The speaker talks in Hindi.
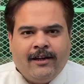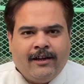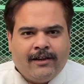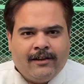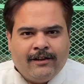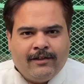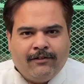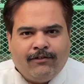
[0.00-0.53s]
एक
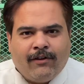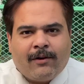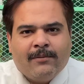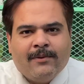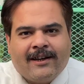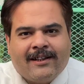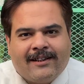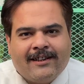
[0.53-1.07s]

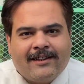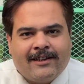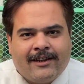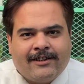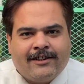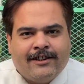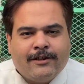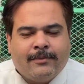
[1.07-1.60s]
फार्मूले के तहत
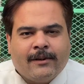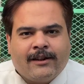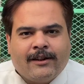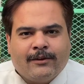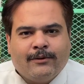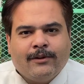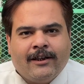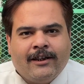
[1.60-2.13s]
एक चीज़
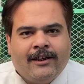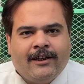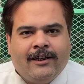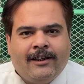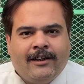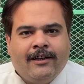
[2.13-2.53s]
बताता हूँ कि ये